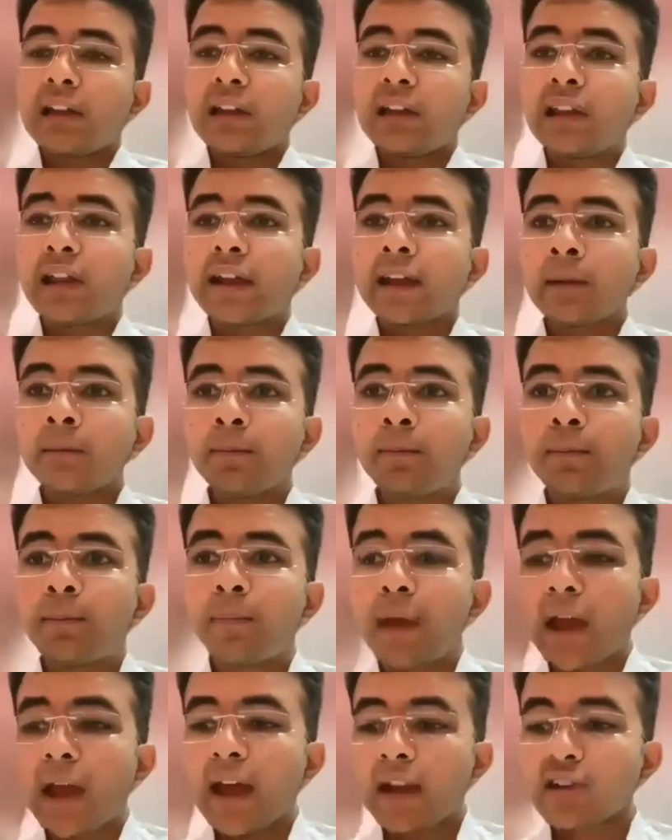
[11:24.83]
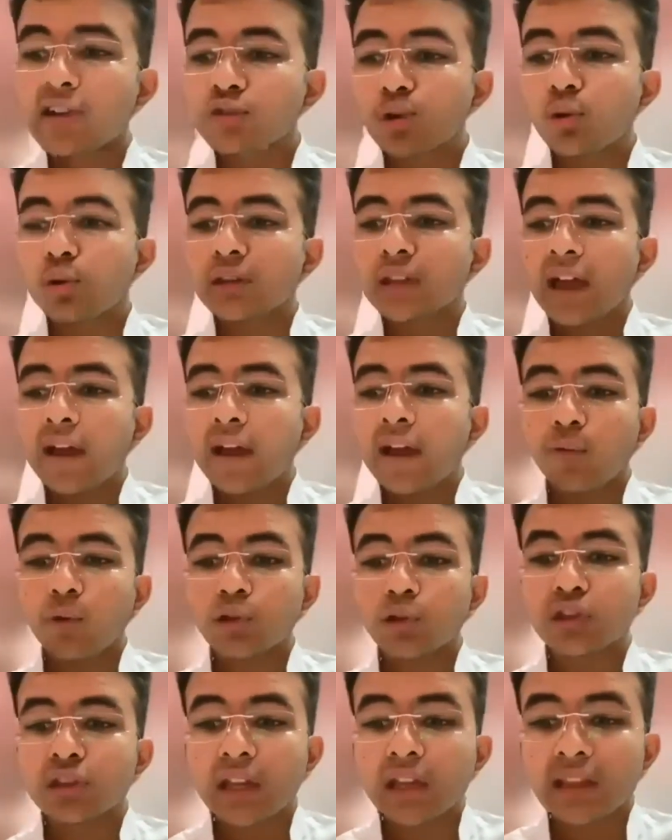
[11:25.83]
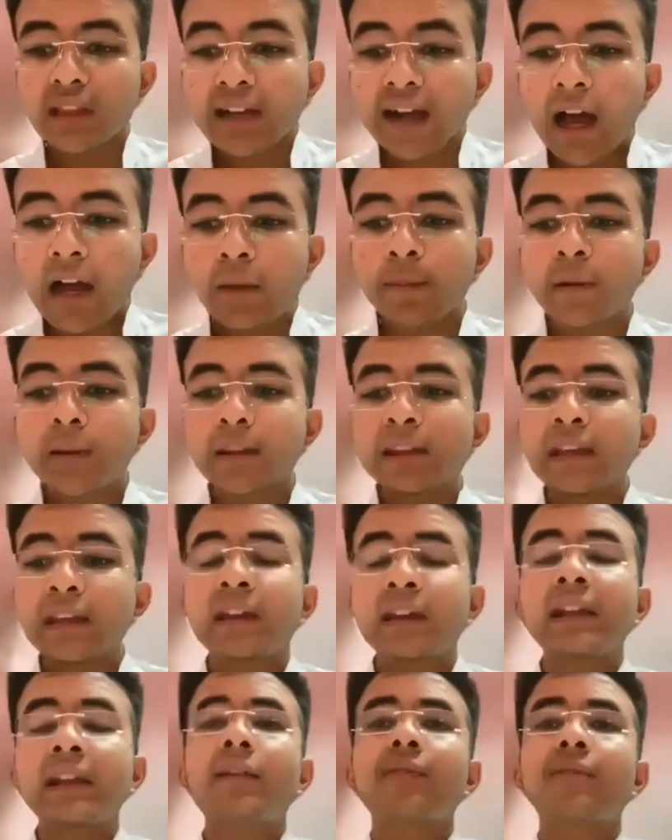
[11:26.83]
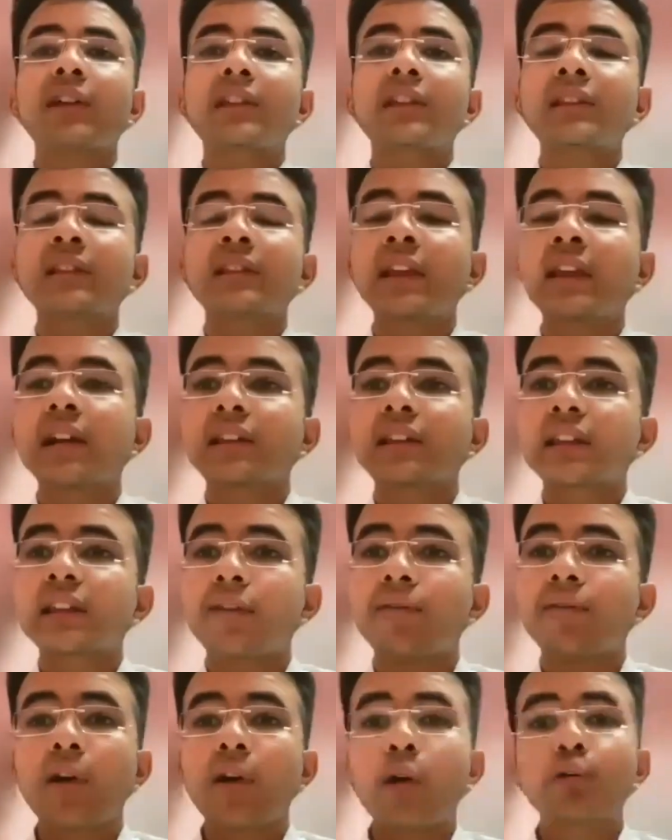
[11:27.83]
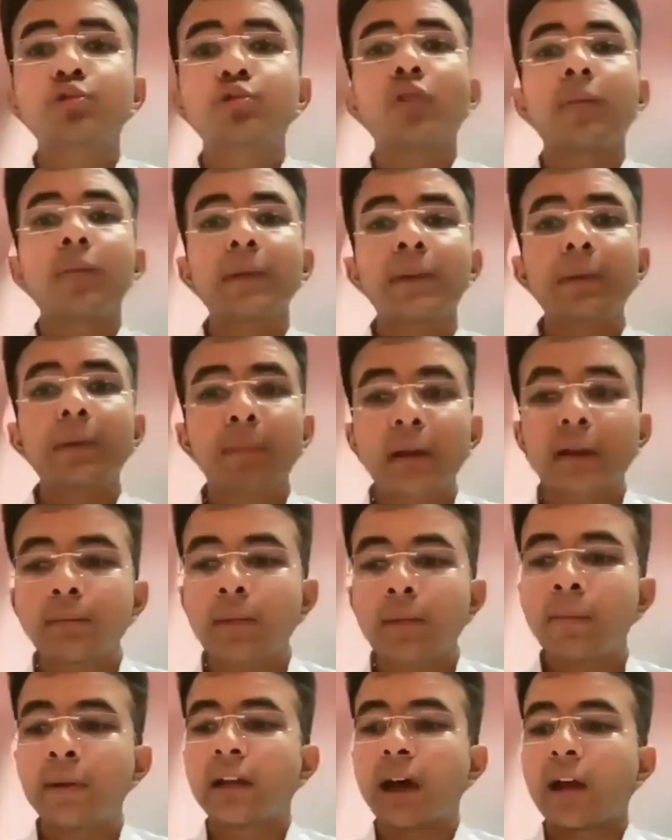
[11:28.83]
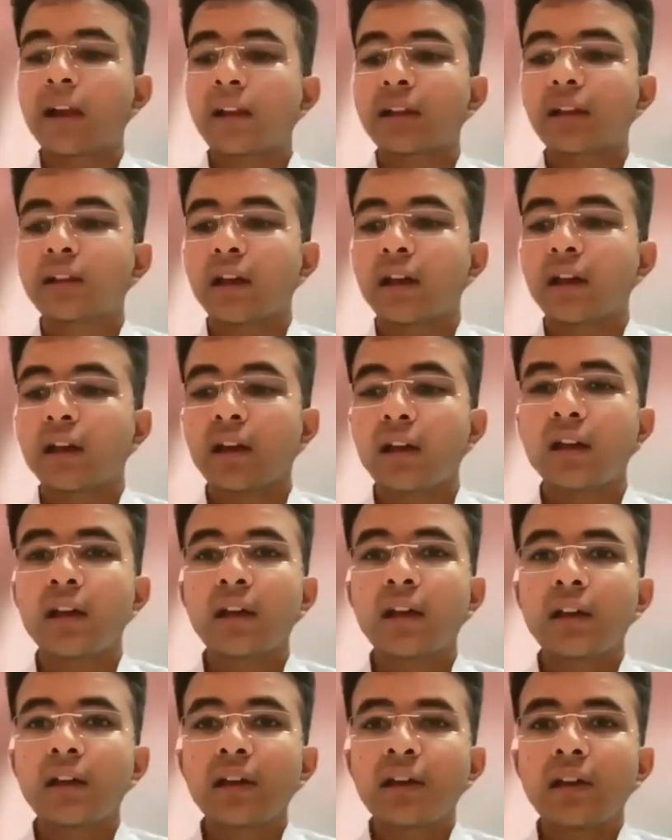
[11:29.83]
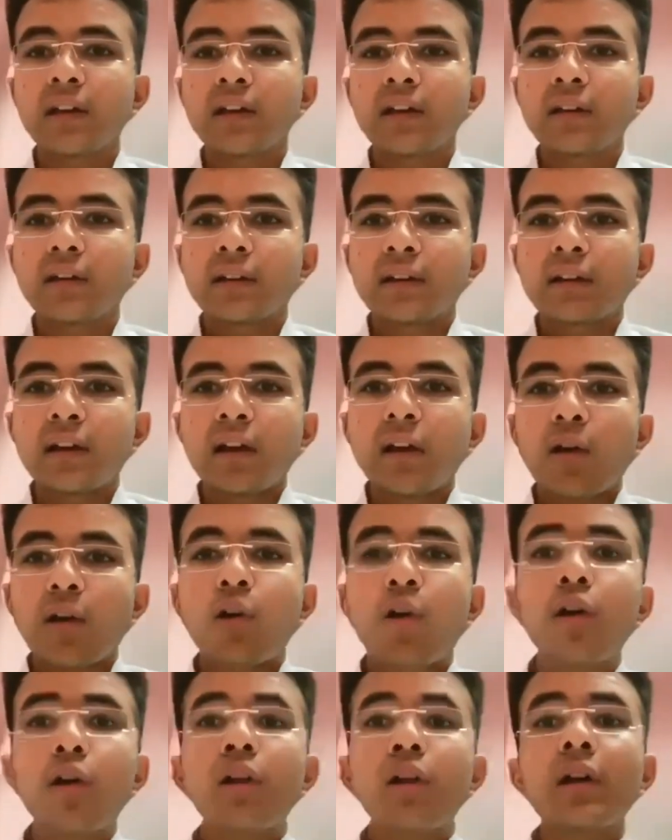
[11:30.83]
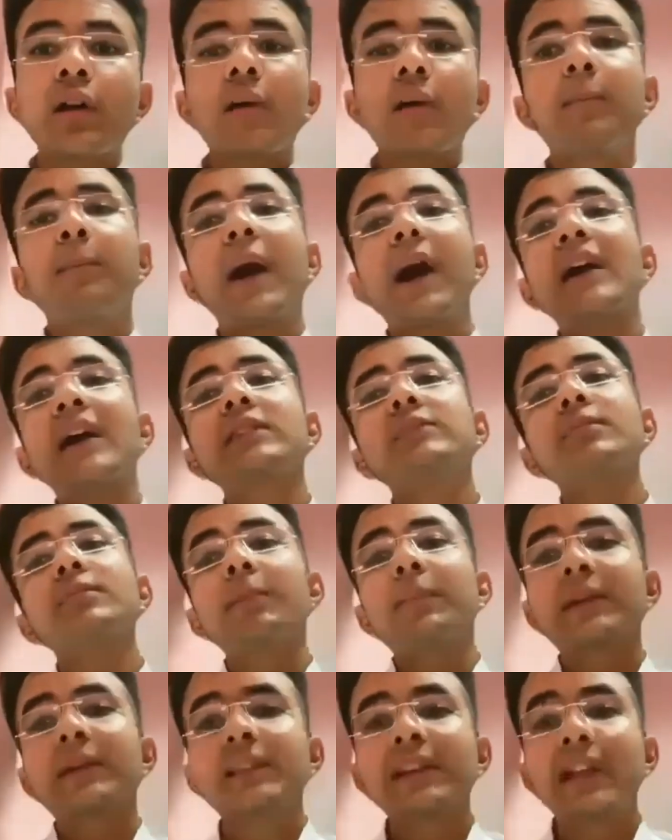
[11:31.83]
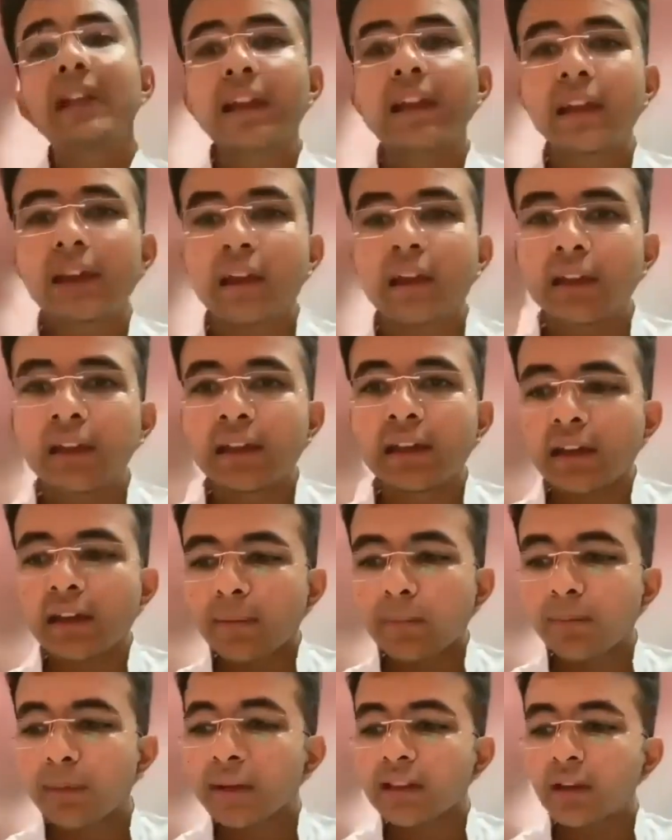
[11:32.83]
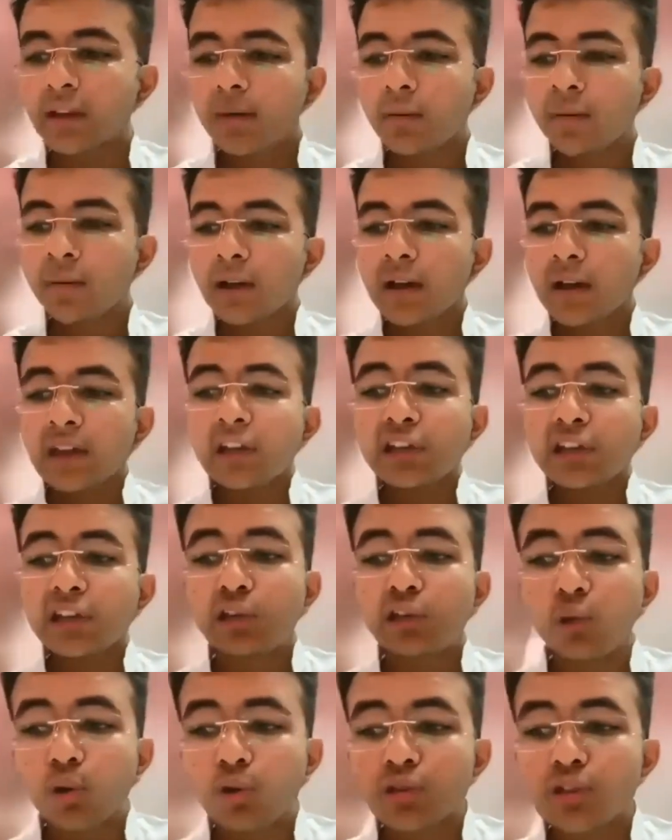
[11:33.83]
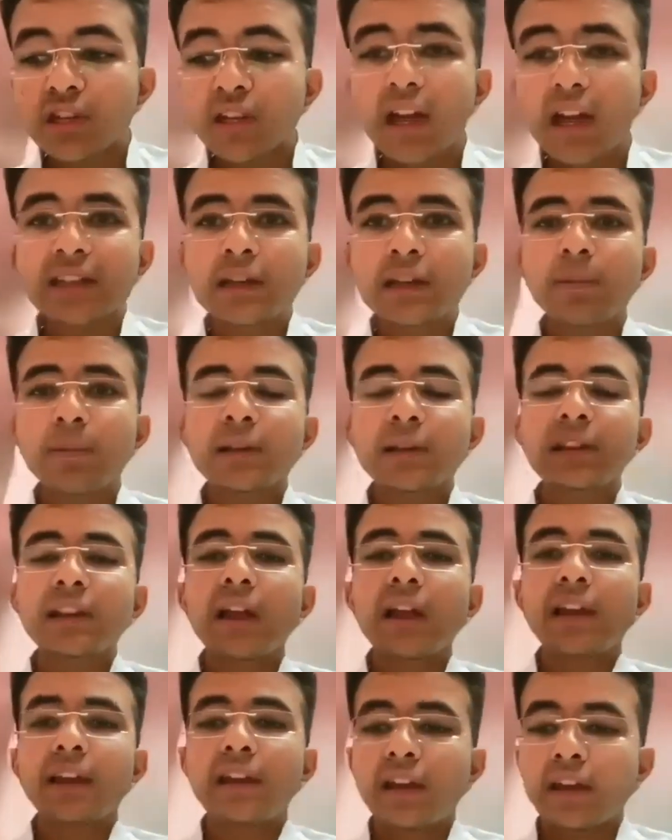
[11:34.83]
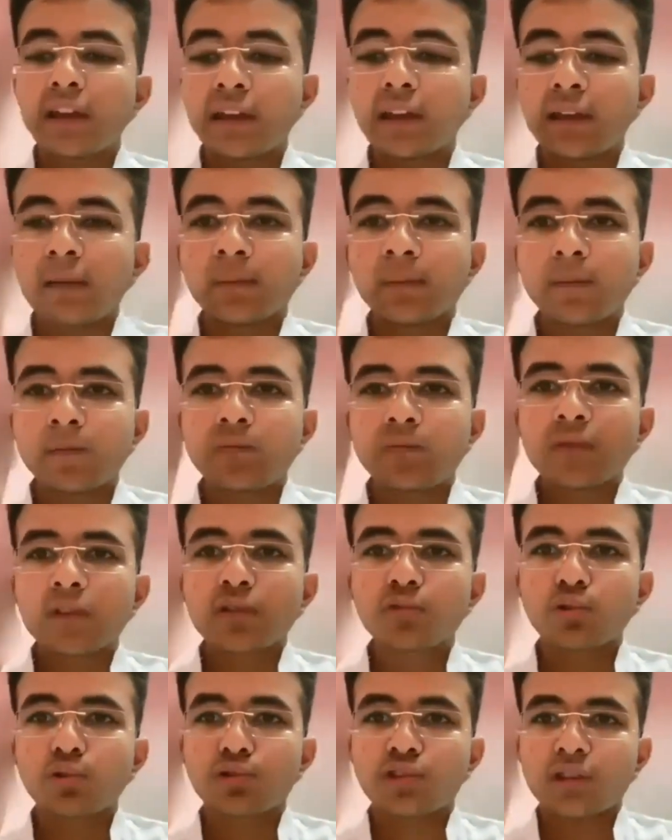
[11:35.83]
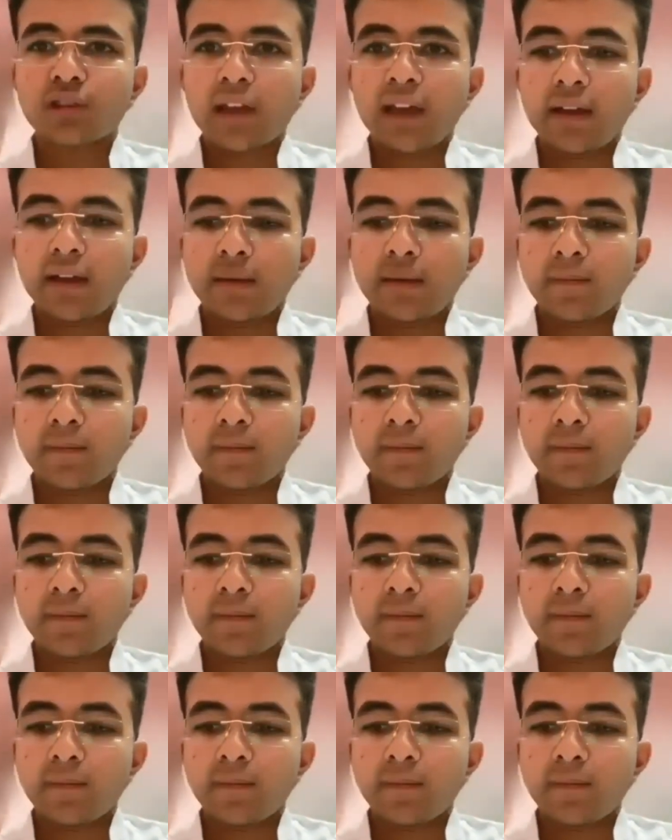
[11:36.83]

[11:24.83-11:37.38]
लेकिन बैर जो होता है वो तत्काल प्रतिक्रिया व्रत नहीं करता वह उसको अपने मन में बिठा लेता है और बाद में बदला लेने की मतलब योजना से बदला लेने की सोचता है